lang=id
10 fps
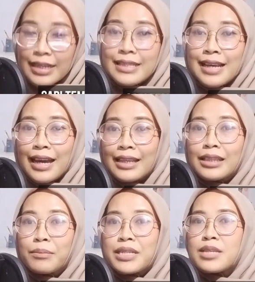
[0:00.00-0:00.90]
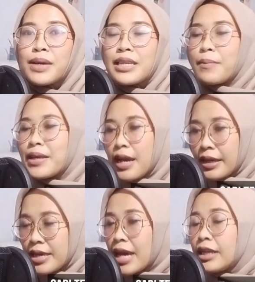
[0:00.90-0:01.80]
cari teman
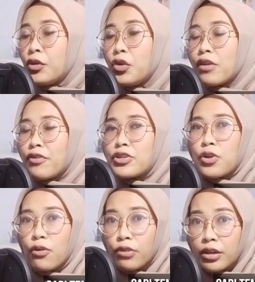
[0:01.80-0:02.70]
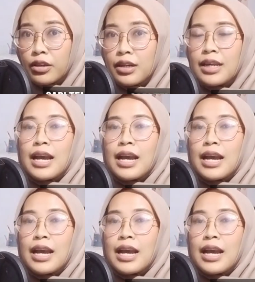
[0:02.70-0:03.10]
sebanyak-banyaknya di dunia voiceover